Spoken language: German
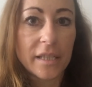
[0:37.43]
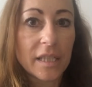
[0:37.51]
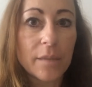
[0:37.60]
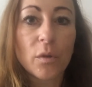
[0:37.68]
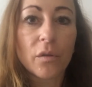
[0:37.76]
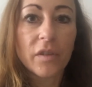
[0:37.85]
Es
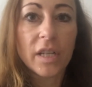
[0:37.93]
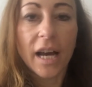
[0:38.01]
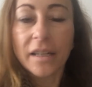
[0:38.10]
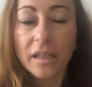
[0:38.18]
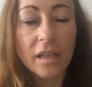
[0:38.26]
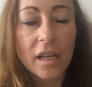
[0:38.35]
gibt noch viele
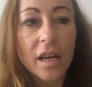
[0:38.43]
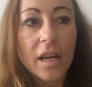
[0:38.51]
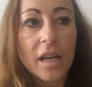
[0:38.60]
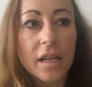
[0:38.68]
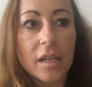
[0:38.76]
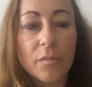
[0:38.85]
andere
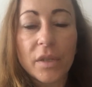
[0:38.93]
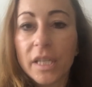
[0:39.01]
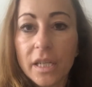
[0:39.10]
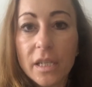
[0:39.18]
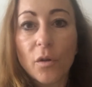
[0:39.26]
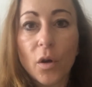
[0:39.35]
ähm,
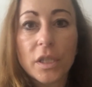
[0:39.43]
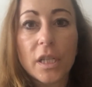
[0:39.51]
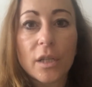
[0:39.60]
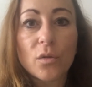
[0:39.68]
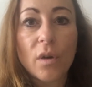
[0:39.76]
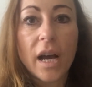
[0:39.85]
Ideen, die Leute
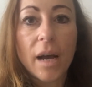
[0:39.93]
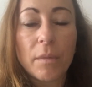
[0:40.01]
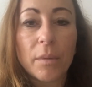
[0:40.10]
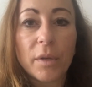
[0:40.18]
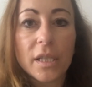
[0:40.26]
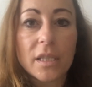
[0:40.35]
dazu haben,
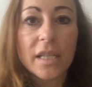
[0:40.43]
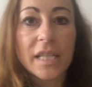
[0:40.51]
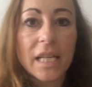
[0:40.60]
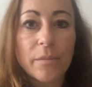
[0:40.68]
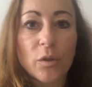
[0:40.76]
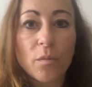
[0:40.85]
aber das ist jetzt
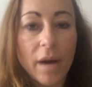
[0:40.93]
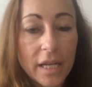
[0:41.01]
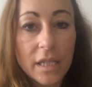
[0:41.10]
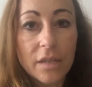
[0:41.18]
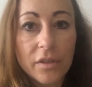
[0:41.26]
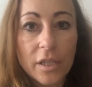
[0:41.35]
erstmal so
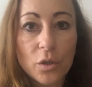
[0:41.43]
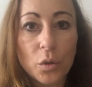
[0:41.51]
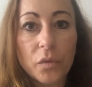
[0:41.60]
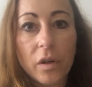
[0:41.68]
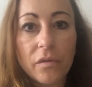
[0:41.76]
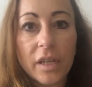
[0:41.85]
meine
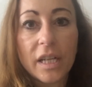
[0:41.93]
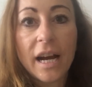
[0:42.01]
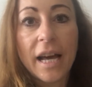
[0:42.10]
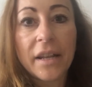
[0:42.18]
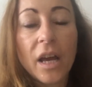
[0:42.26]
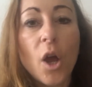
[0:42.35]
Definition von
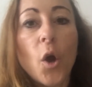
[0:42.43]
vegan.